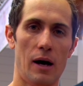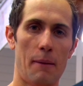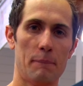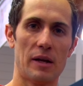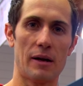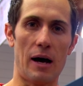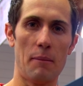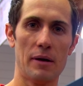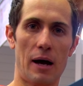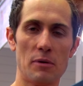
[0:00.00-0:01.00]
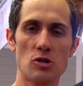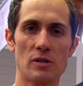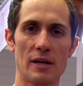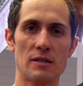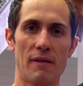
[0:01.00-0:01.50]
Ähm, den Rahmen haben wir schon
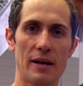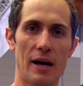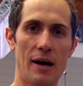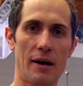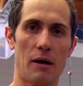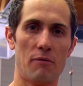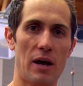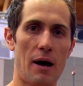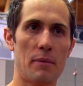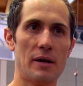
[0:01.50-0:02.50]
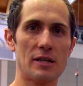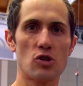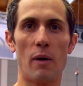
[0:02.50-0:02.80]
seit zwei Jahren, aber wir haben ihn jetzt